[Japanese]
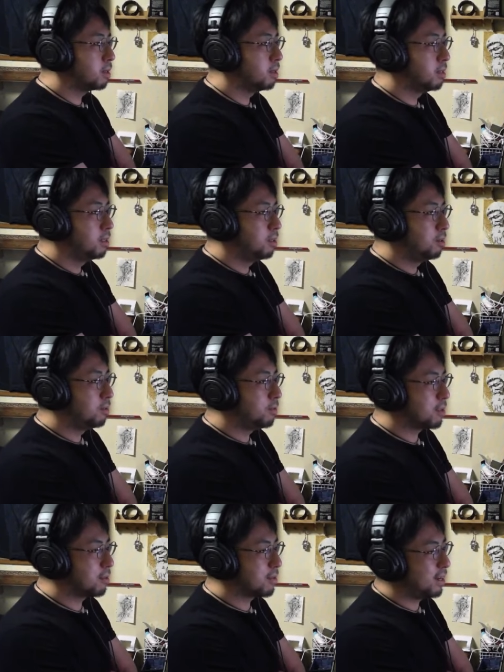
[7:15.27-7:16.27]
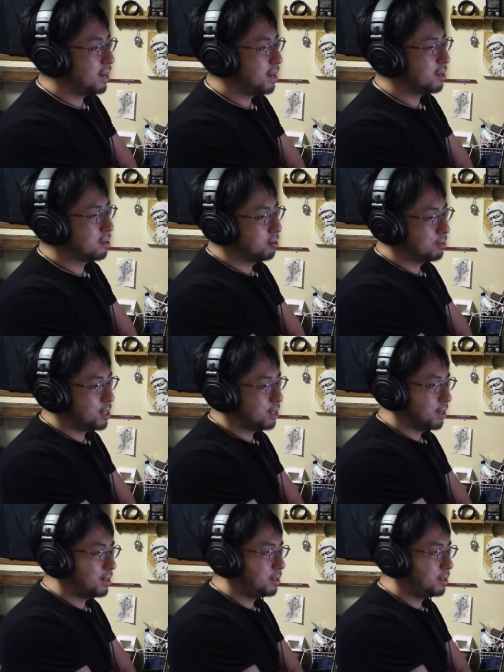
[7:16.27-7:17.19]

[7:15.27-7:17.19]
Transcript: さんありがとうみんな、うん、